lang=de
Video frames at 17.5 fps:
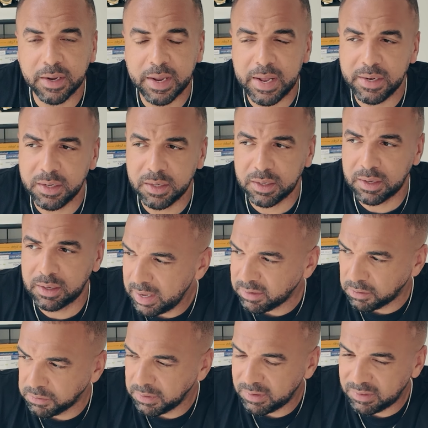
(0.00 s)
an Geld. Ich gehe
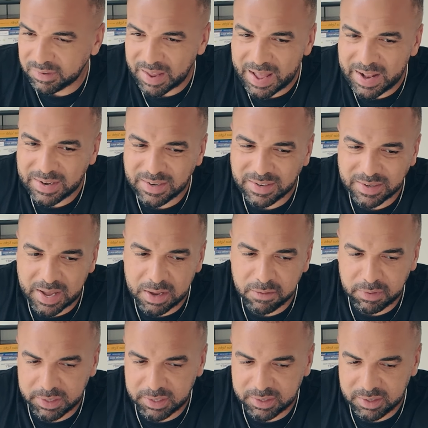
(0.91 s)
jetzt auf die Zahlen nicht
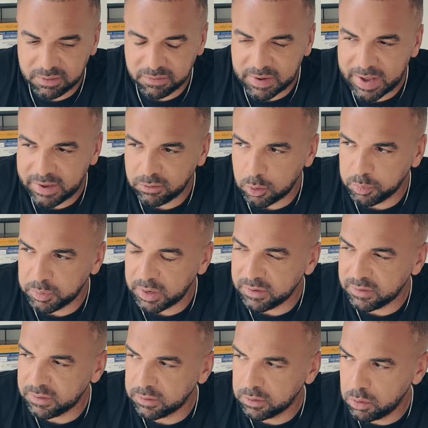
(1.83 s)
ein, weil ich nicht weiß, ob
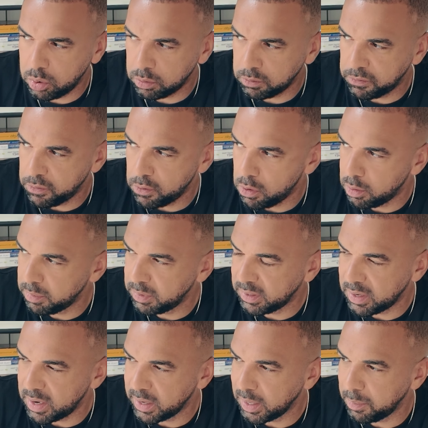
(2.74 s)
das konform
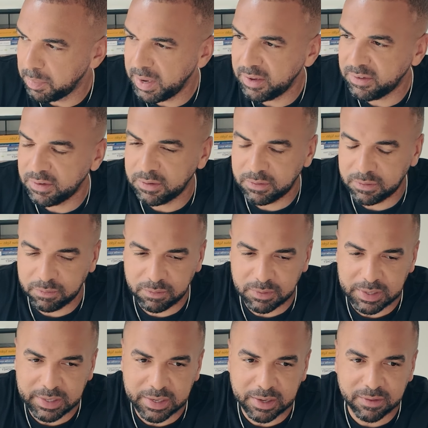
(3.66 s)
mit den AGBs ist,
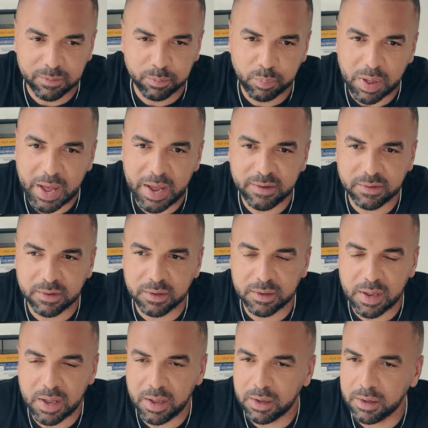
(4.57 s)
wenn ich jetzt Preise
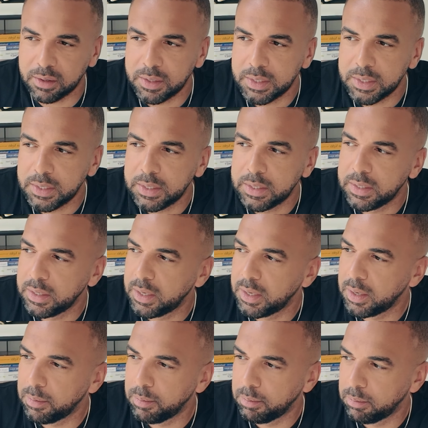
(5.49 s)
da
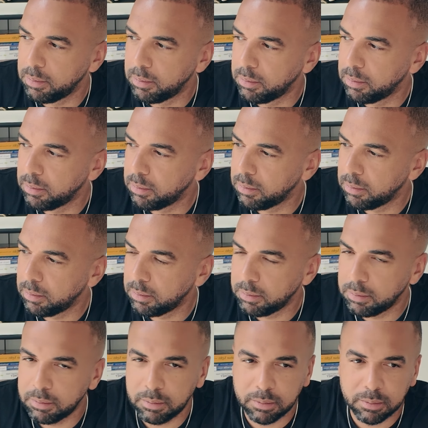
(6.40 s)
ähm,
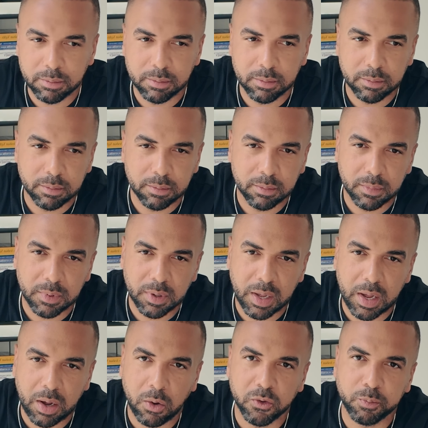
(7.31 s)

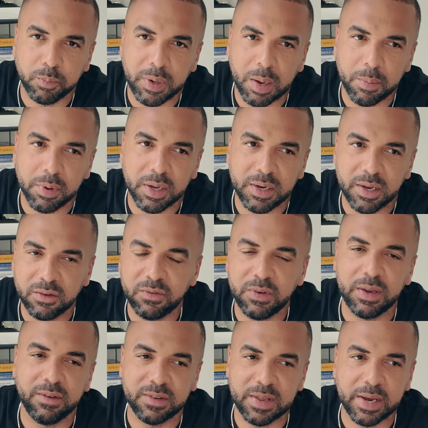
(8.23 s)
ausplappere.
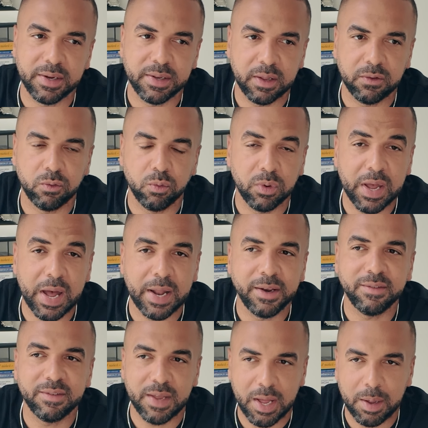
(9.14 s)
Deswegen sage ich dazu gar
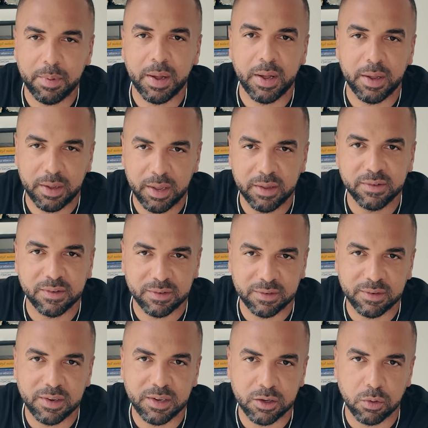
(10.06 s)
nichts, aber es
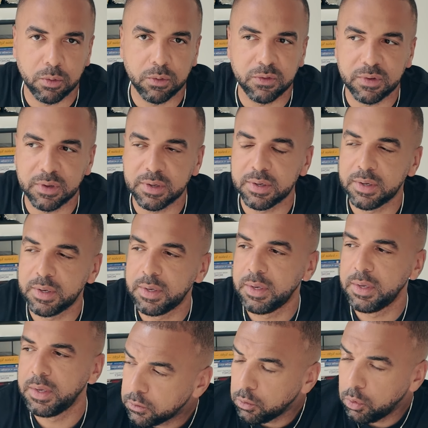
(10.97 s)
ist nicht günstig.
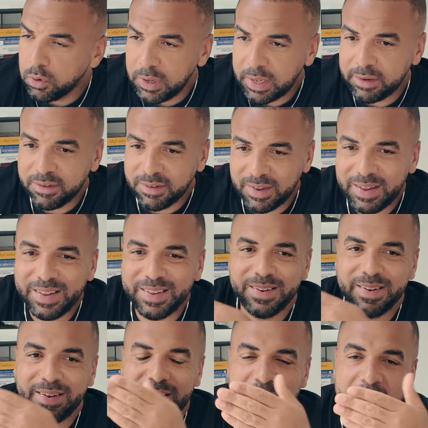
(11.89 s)
So
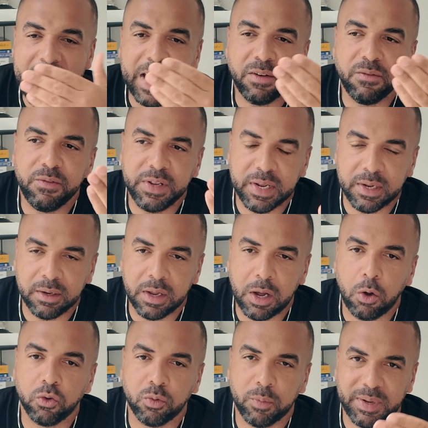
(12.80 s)
laden wir dann
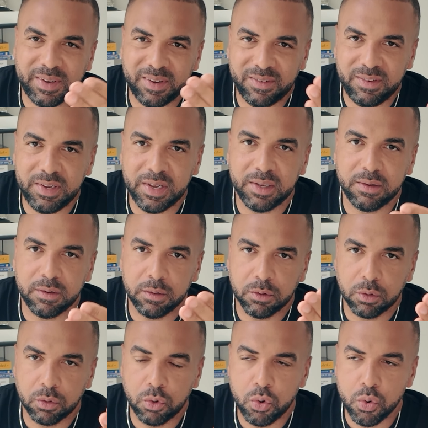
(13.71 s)
automatisiert
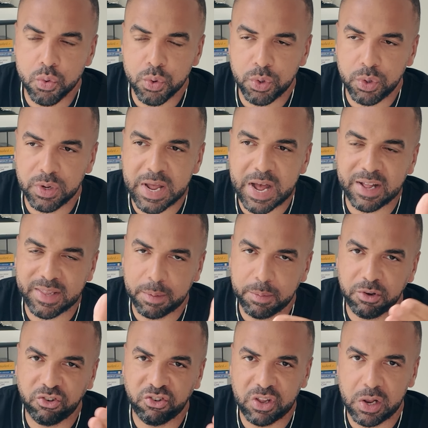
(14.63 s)
Kunden nach der
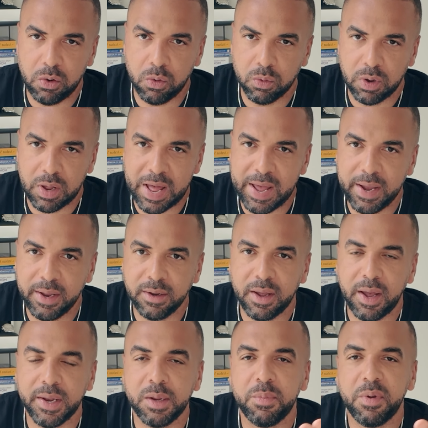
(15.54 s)
Bestellung
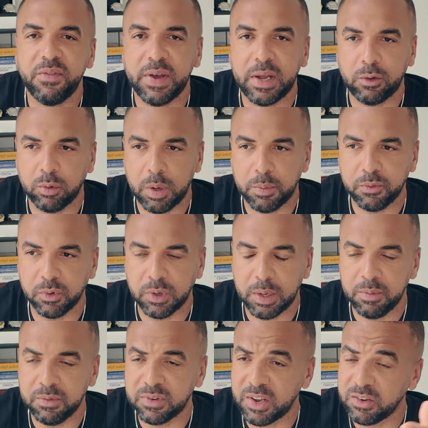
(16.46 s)
ein, eine Bewertung
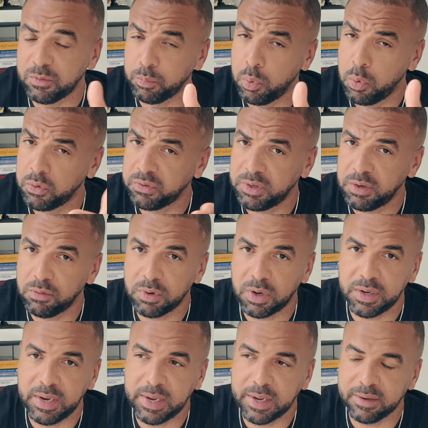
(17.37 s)
abzugeben, sei es positiv
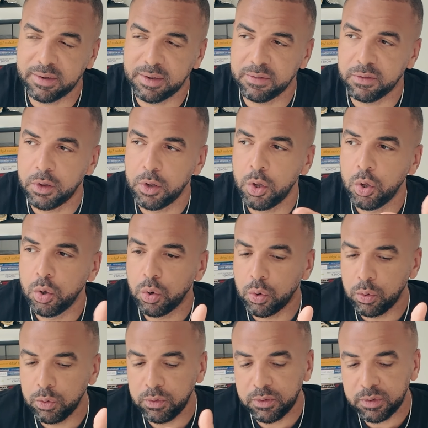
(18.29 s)
oder negativ.
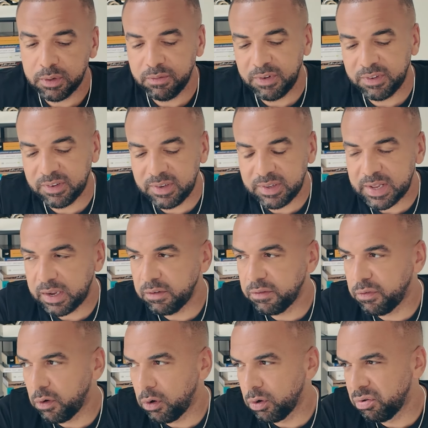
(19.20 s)
Und wir sind
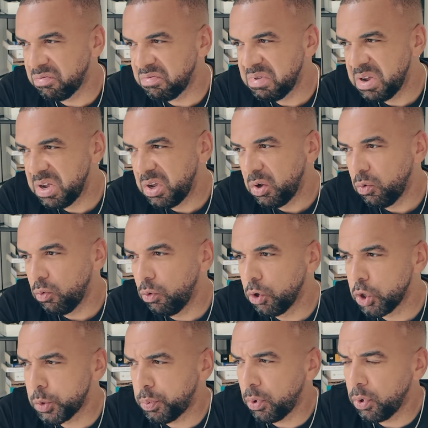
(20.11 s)
dann von
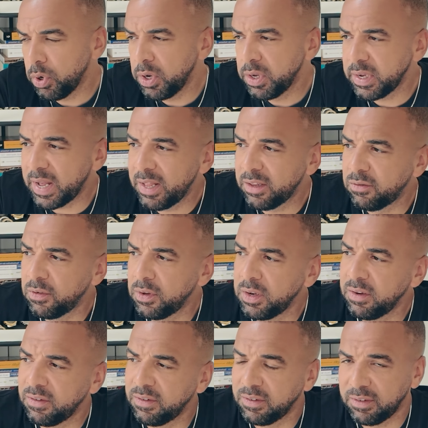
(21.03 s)
ursprünglich, als
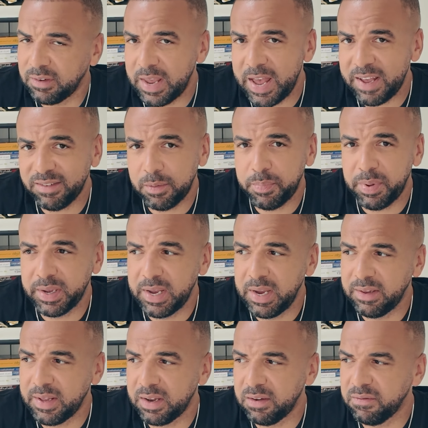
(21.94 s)
wir dieses erste
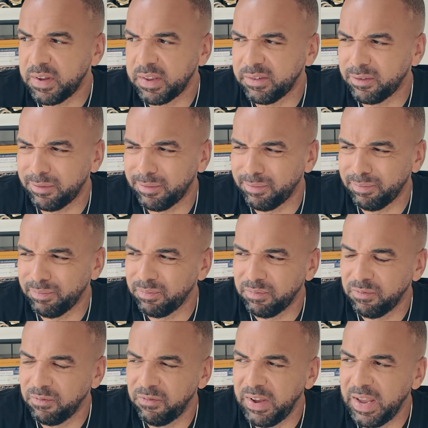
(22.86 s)
Paket hatten, was
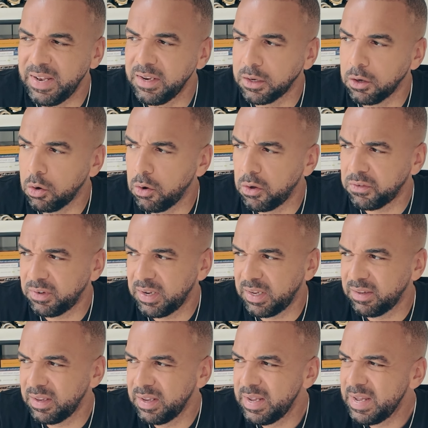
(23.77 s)
wenig gekostet
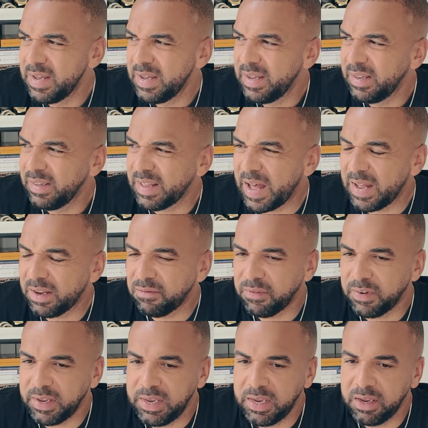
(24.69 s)
hat, da
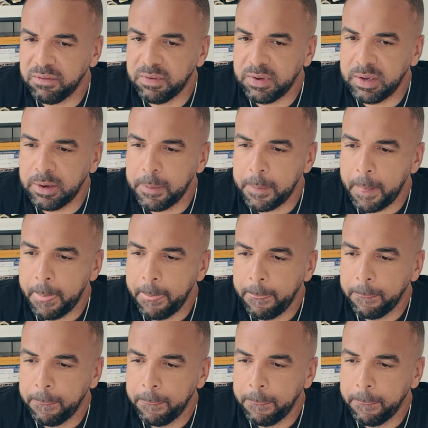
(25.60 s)
hatten wir irgendwie,